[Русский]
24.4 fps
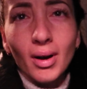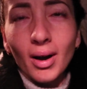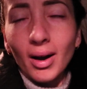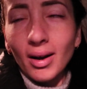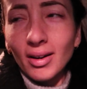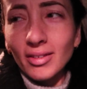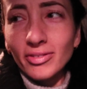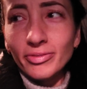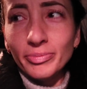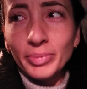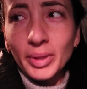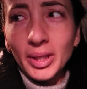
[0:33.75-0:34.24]

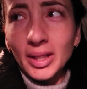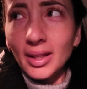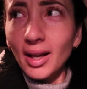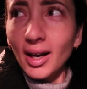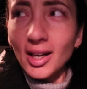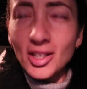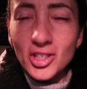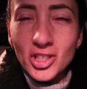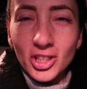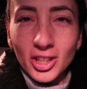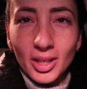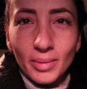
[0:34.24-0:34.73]
как в
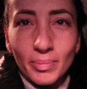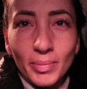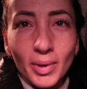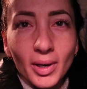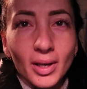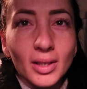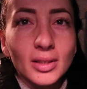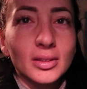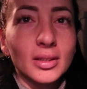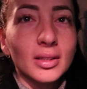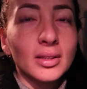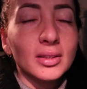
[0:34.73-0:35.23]
передачах там
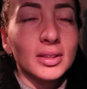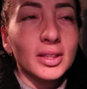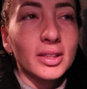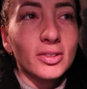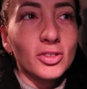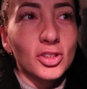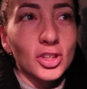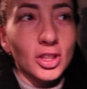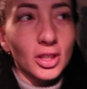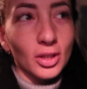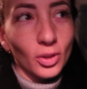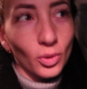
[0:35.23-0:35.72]
показывают, как
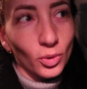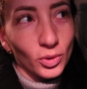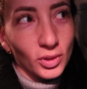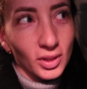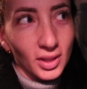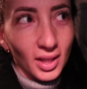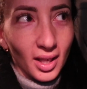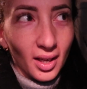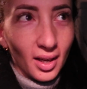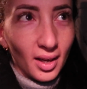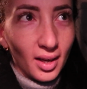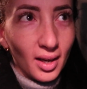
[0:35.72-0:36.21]
девочки
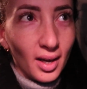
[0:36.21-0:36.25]
ходят